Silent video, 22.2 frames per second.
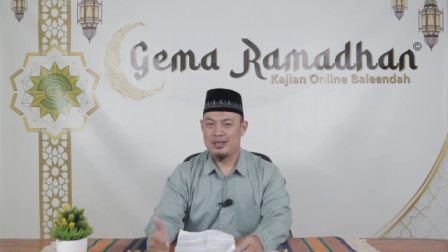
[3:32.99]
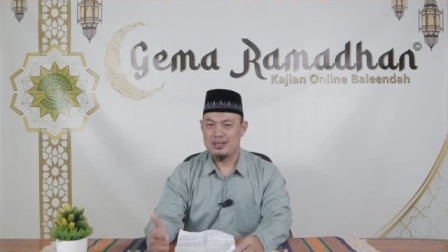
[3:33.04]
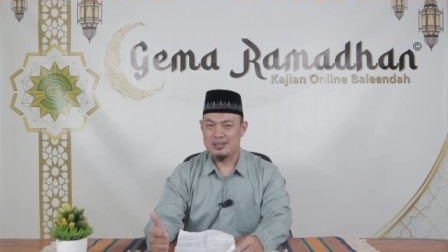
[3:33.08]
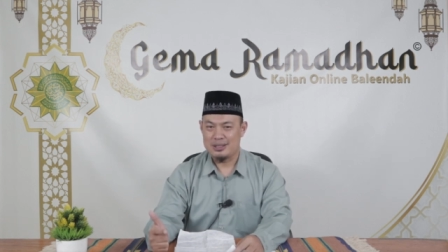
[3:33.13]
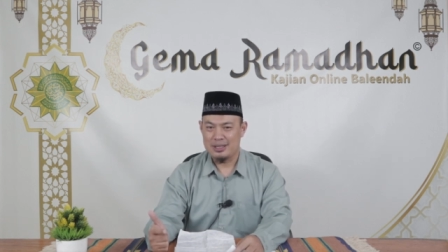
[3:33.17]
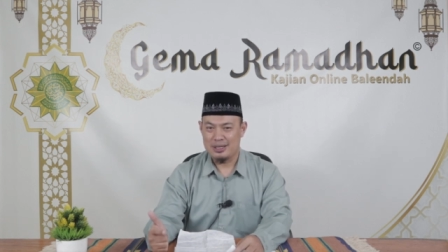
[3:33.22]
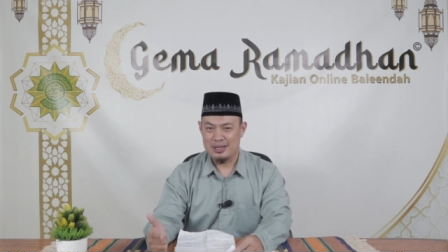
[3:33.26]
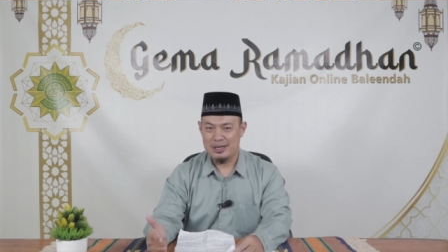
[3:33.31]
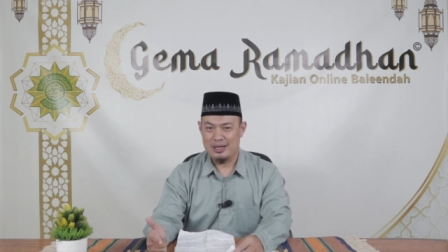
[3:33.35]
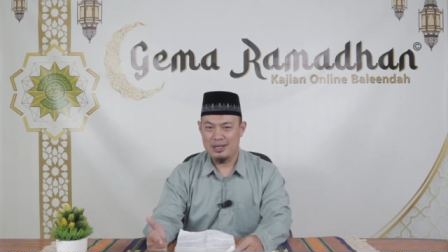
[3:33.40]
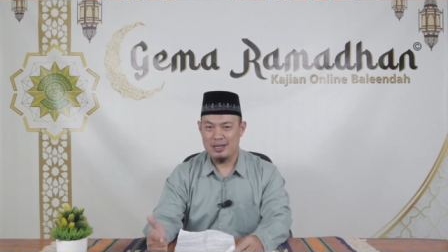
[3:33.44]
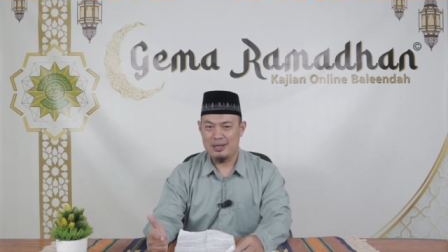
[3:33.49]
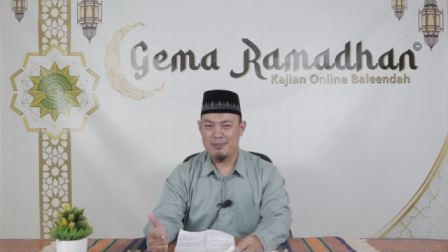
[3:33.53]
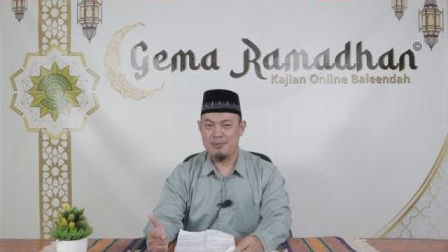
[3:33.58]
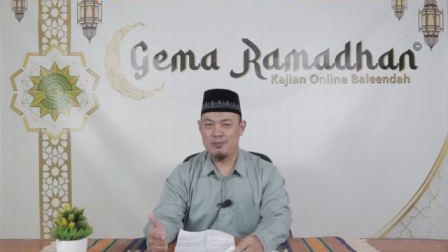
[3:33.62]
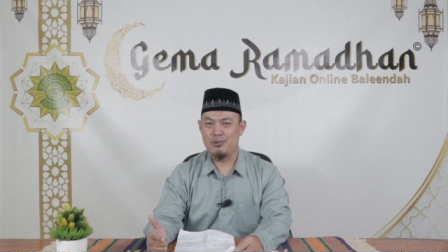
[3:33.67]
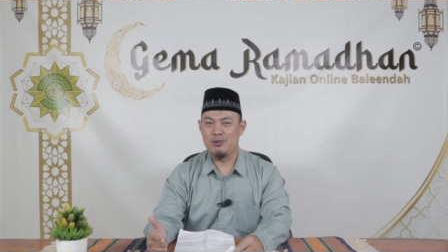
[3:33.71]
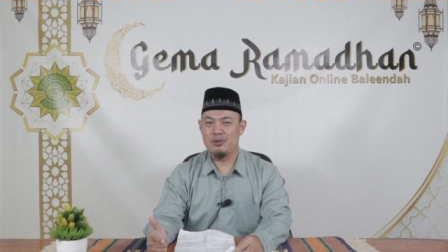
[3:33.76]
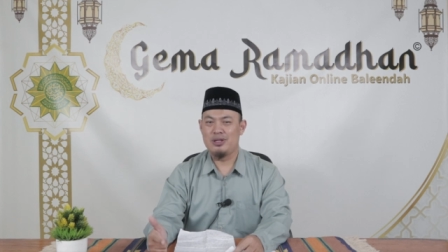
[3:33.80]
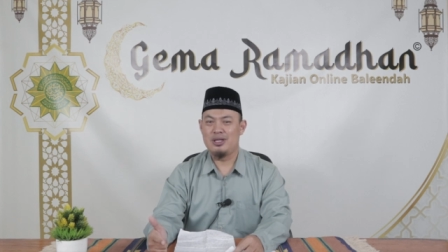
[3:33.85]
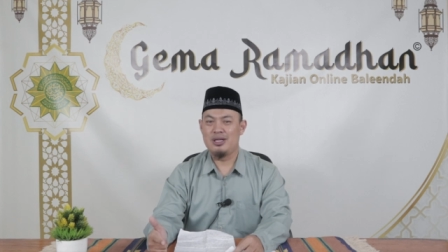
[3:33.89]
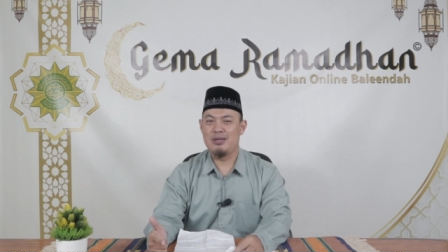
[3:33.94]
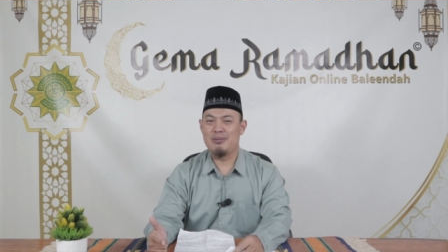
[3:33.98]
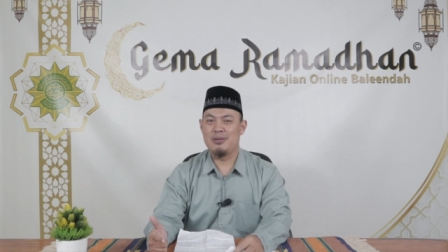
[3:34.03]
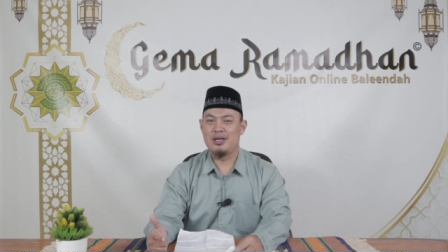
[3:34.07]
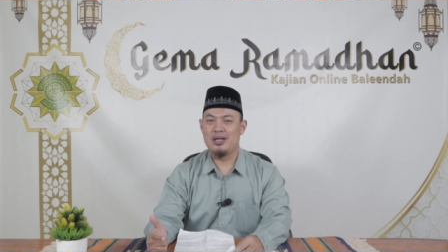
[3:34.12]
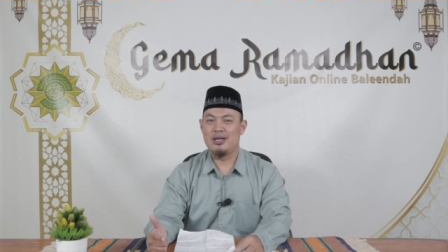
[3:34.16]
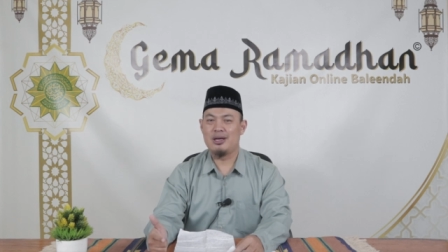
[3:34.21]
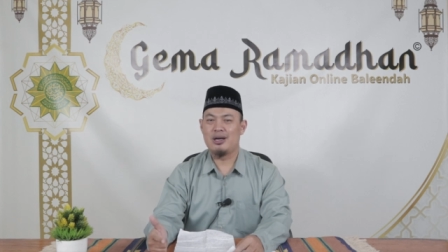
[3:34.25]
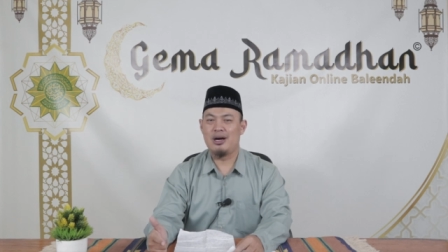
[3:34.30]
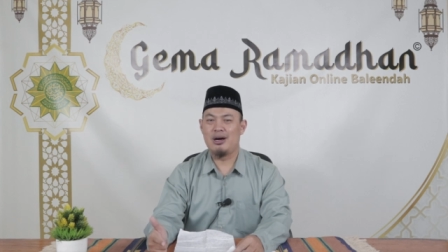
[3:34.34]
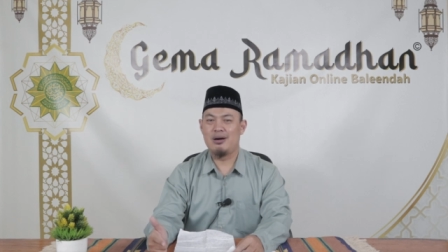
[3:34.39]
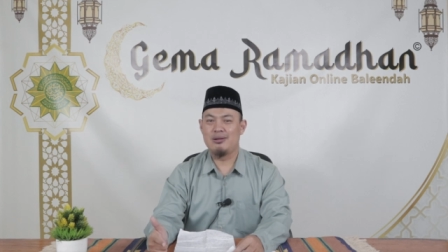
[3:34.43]
Segala puji
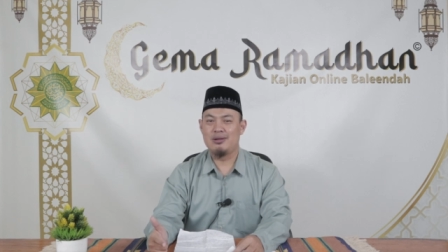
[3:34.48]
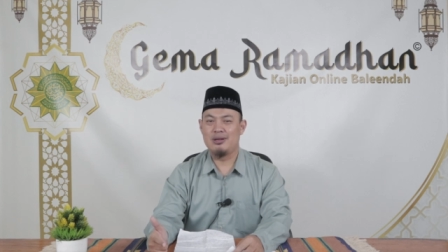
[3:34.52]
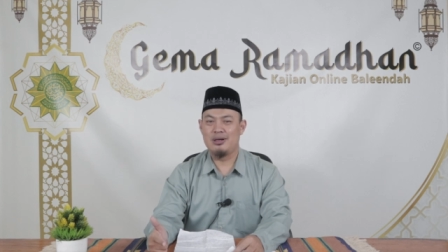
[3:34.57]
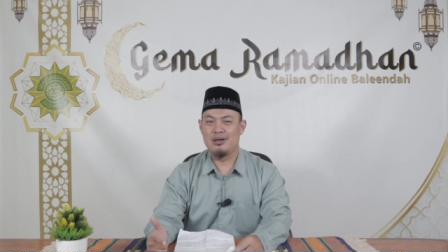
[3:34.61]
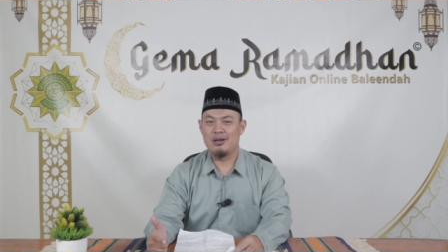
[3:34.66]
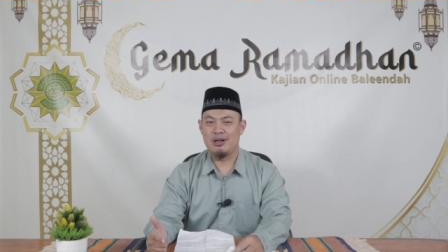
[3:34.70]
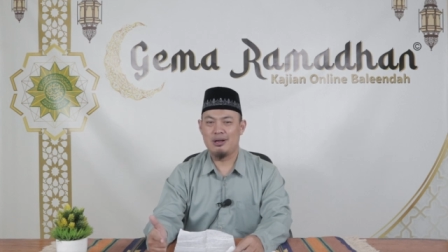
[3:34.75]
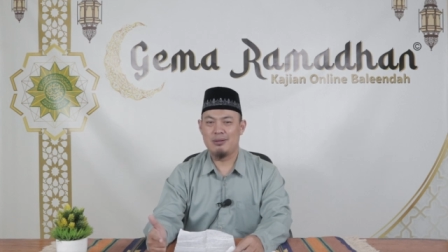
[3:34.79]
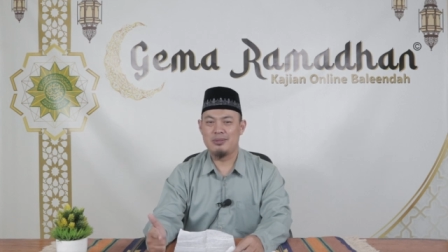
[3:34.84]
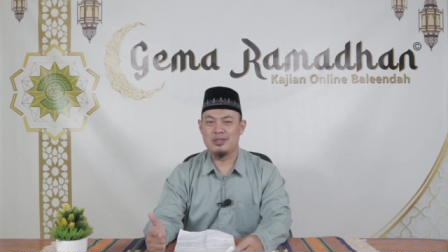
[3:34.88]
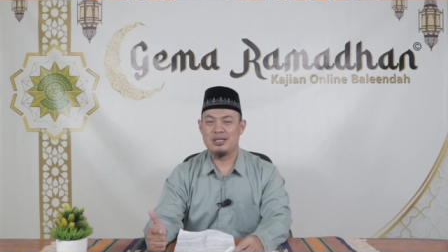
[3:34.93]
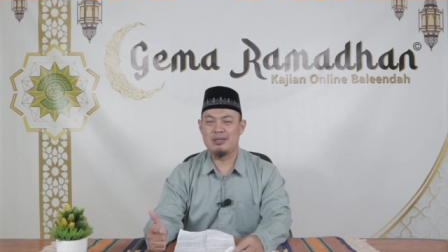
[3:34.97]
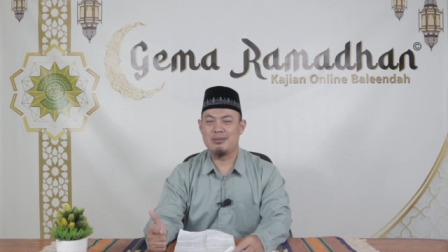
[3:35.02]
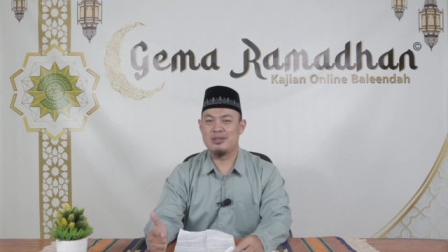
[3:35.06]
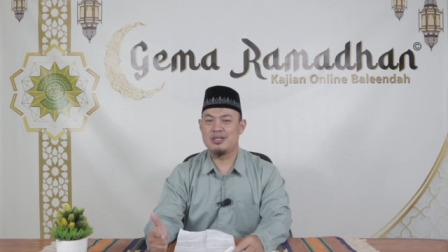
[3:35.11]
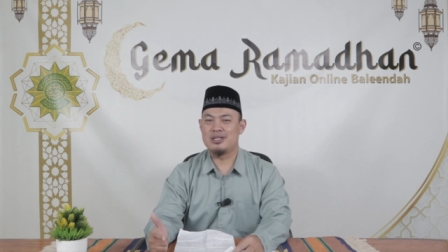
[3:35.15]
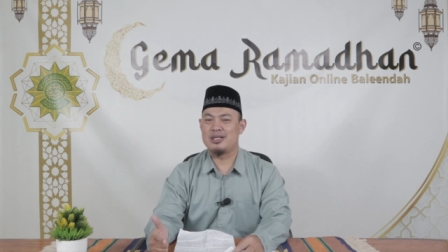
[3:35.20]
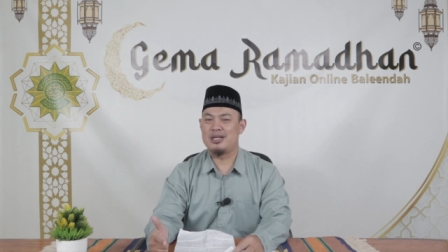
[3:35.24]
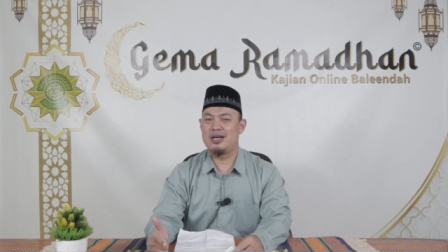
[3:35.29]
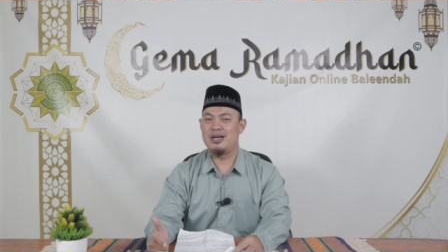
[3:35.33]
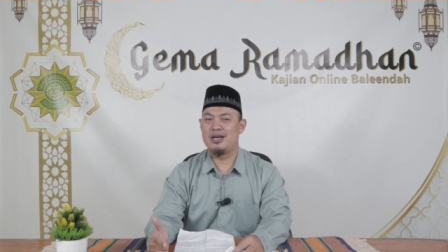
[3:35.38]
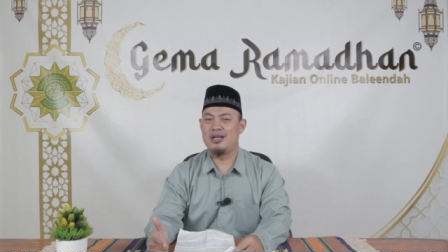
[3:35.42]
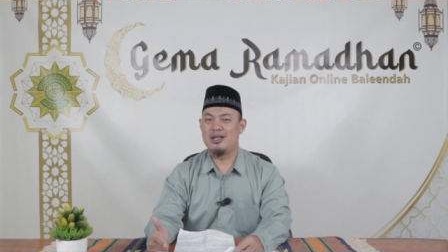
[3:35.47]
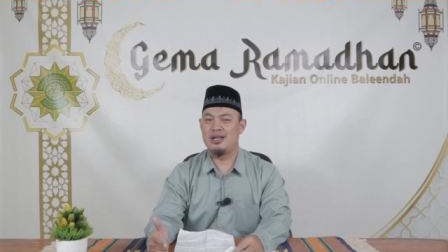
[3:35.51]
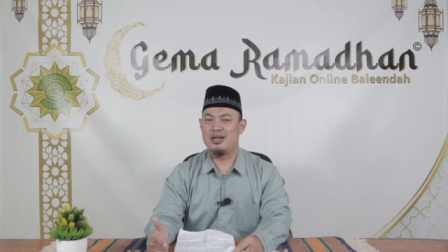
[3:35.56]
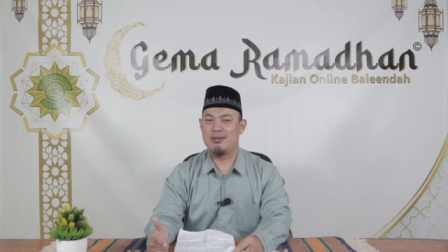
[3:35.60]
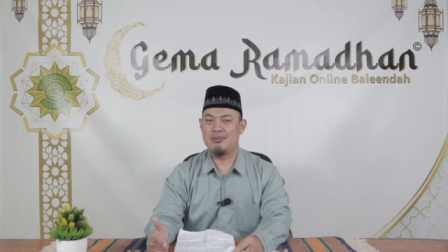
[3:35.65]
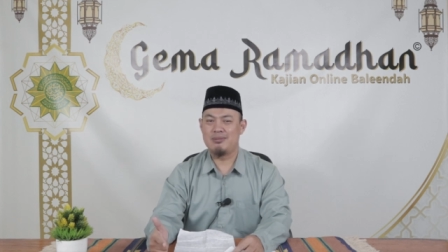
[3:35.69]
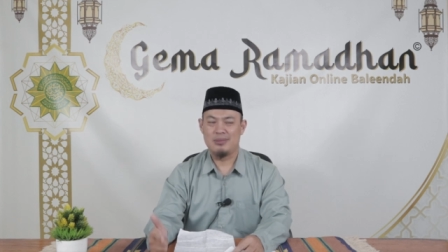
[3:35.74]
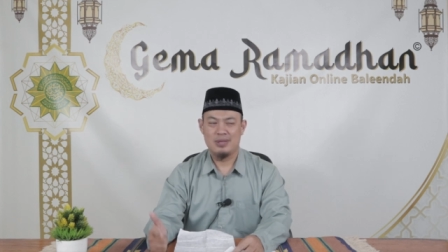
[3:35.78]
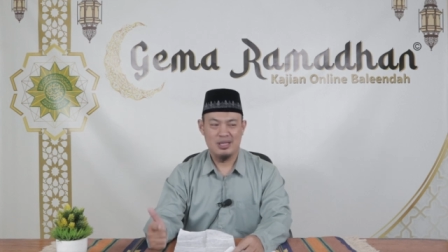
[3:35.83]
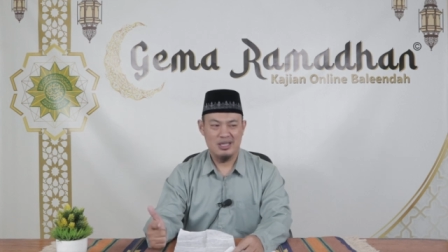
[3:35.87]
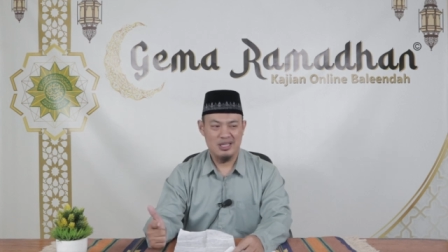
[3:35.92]
milik Allah Rabb semesta
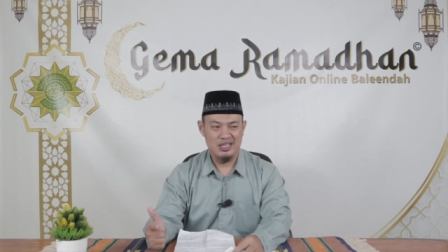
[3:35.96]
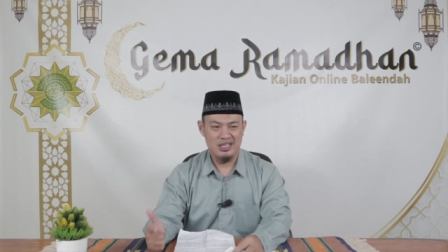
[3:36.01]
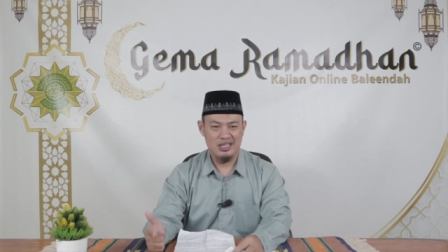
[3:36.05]
alam